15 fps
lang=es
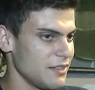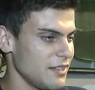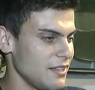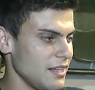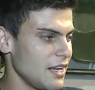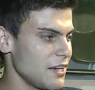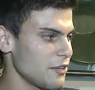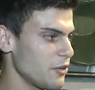
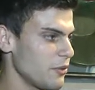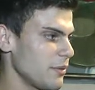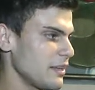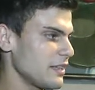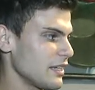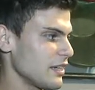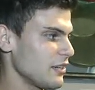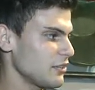desde el año
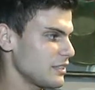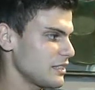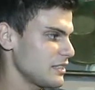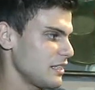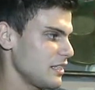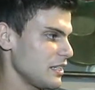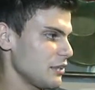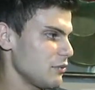90 que no se
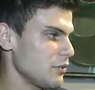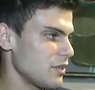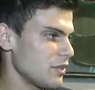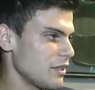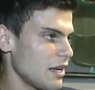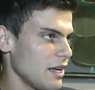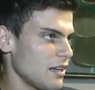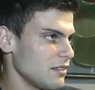hace
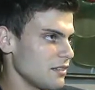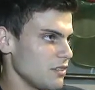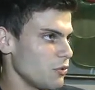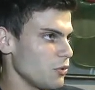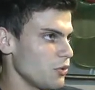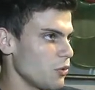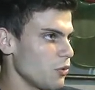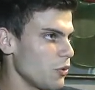ningún
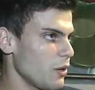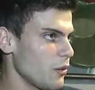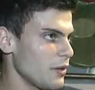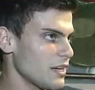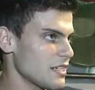circuito nuevo y